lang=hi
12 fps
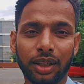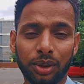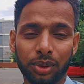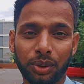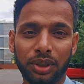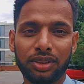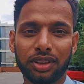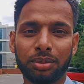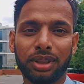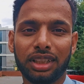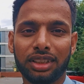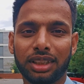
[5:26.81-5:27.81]
तो इस वक्त
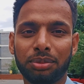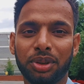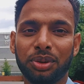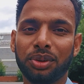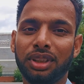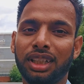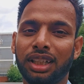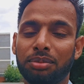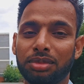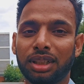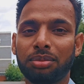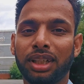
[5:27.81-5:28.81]
मेरे साथ मौजूद है
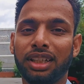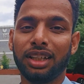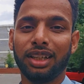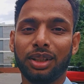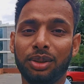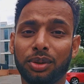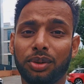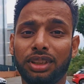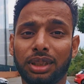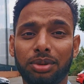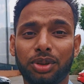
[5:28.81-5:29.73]
हमज़ा भाई जो ये भी